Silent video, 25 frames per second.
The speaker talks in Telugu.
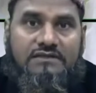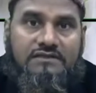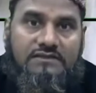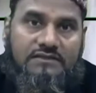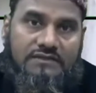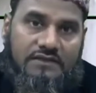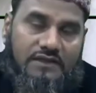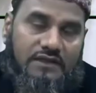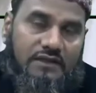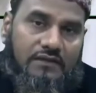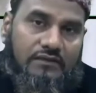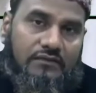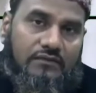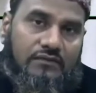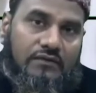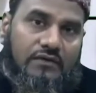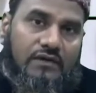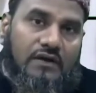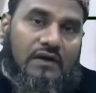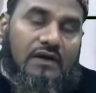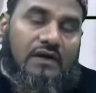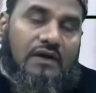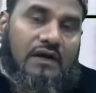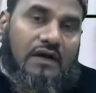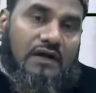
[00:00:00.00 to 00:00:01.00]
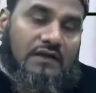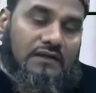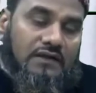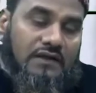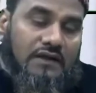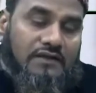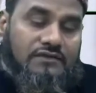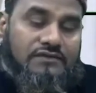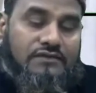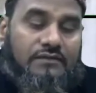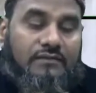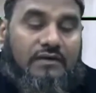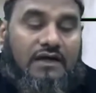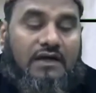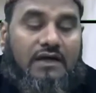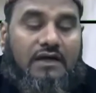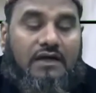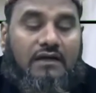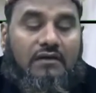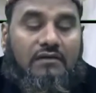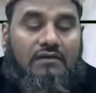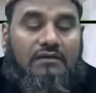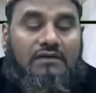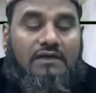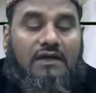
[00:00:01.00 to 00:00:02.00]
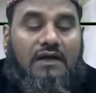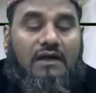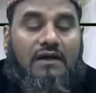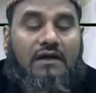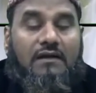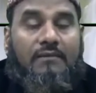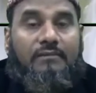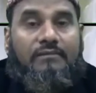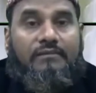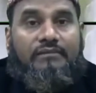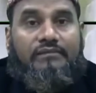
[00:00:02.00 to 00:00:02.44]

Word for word: స్త్రీలు అల్లాహ్ సుబానహతల